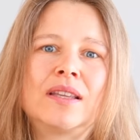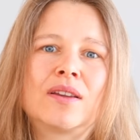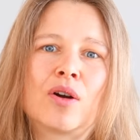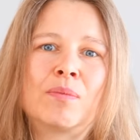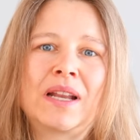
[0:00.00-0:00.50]
die
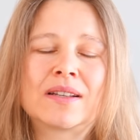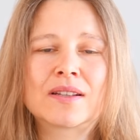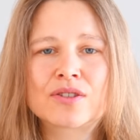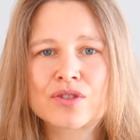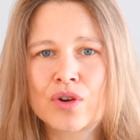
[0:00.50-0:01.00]

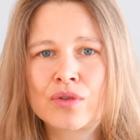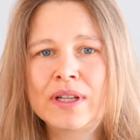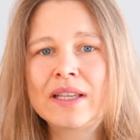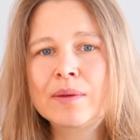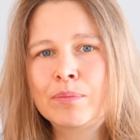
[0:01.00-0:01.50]
komplette
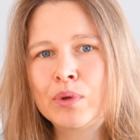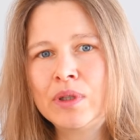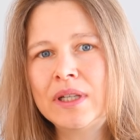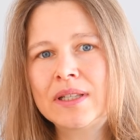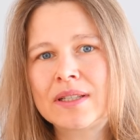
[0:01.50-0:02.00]
Story
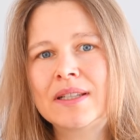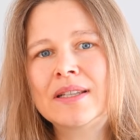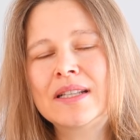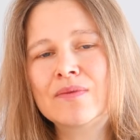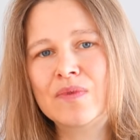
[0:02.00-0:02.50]
gebündelt in
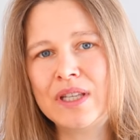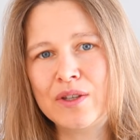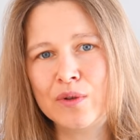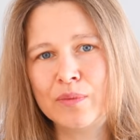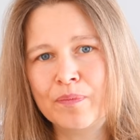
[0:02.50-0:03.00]
diesem
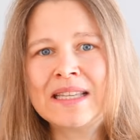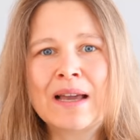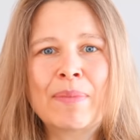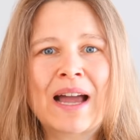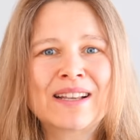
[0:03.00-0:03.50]
Video. Ich
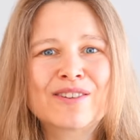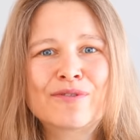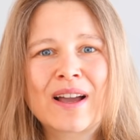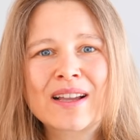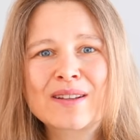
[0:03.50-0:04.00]
habe
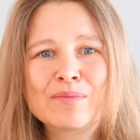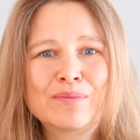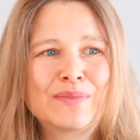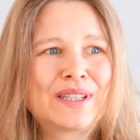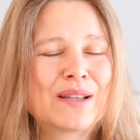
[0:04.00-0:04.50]

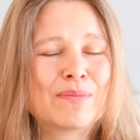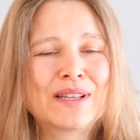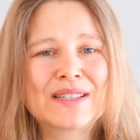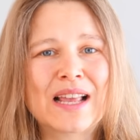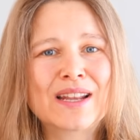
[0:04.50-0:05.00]
angefangen mit dem
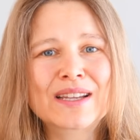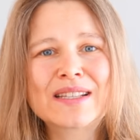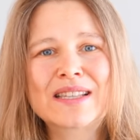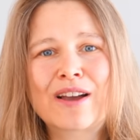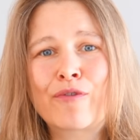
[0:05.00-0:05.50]

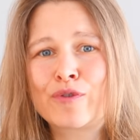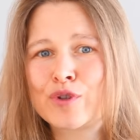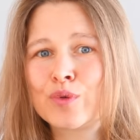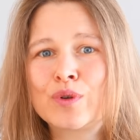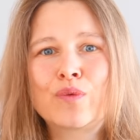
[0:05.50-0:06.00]
Selleriesaft
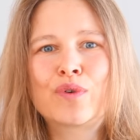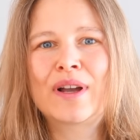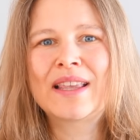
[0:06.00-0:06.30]
schon vor